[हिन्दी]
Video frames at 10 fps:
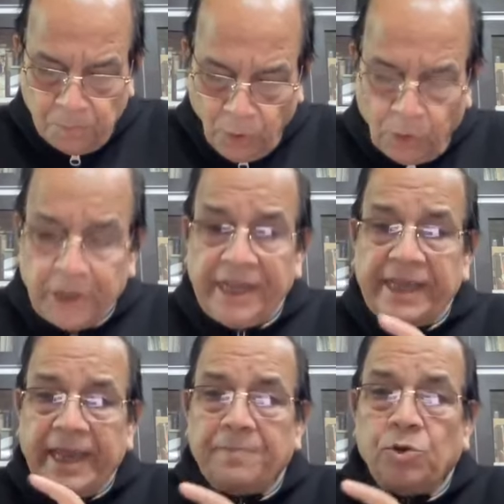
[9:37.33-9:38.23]
मोरी
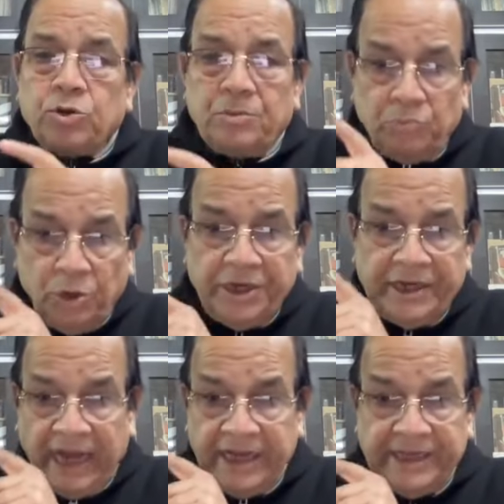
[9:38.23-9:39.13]
के मुख मोरी
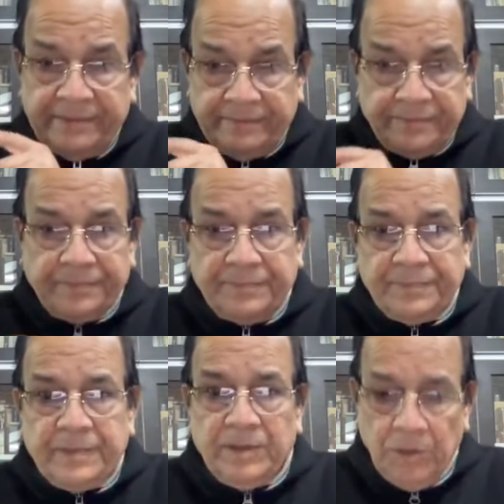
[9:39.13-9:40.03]
नाली
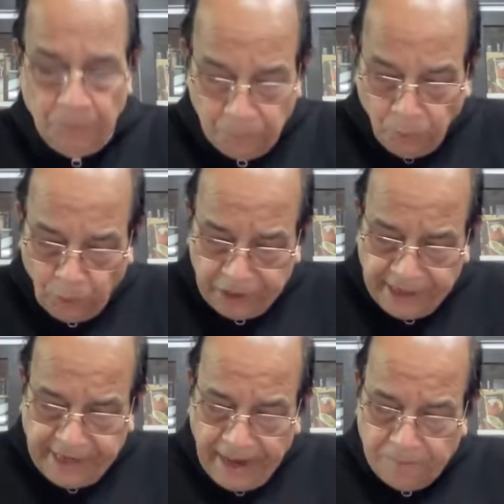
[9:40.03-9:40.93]

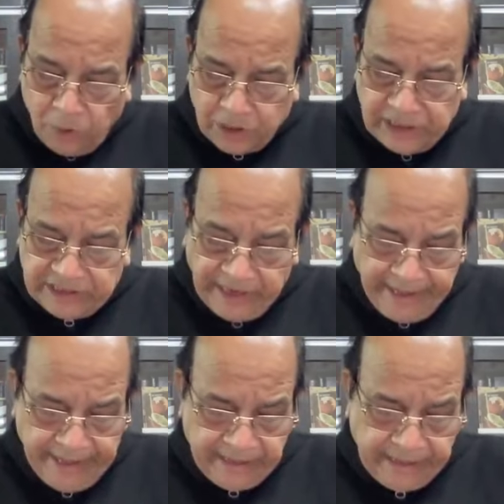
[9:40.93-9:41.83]
मोरी के मुख की
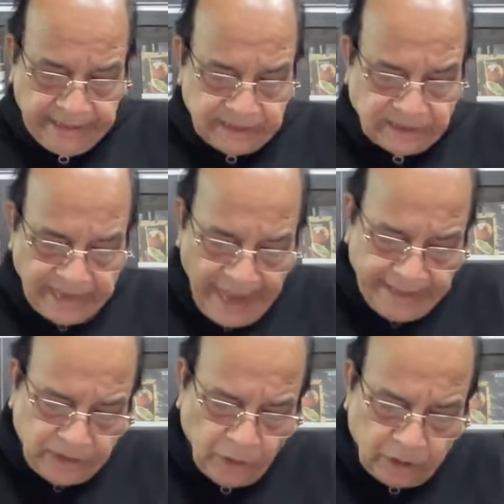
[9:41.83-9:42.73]
तरह
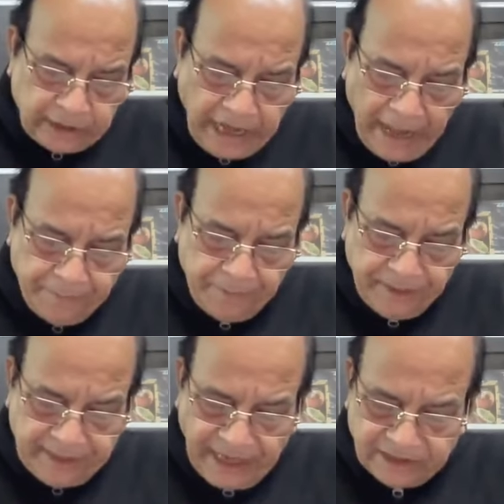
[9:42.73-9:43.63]
साहित्य और काव्य
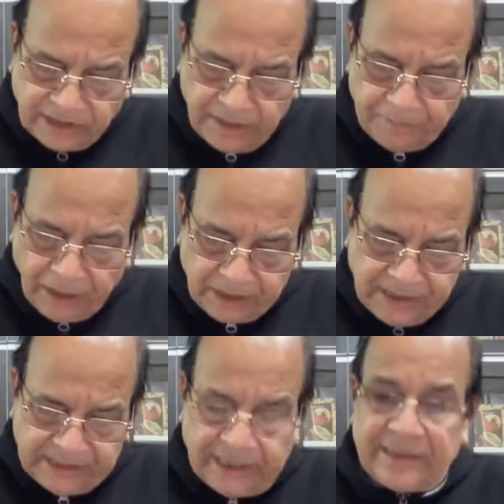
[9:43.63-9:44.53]
विज्ञान से
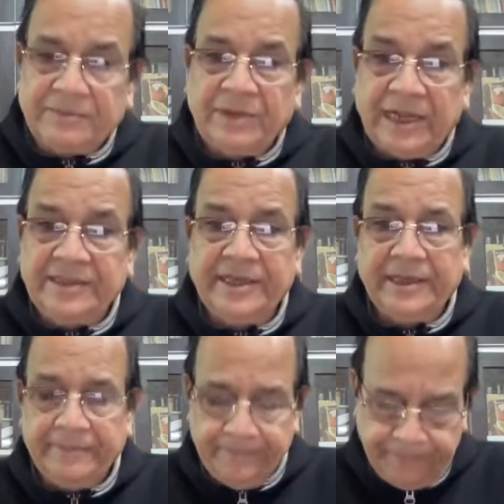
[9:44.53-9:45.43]
भरते जा रहते हैं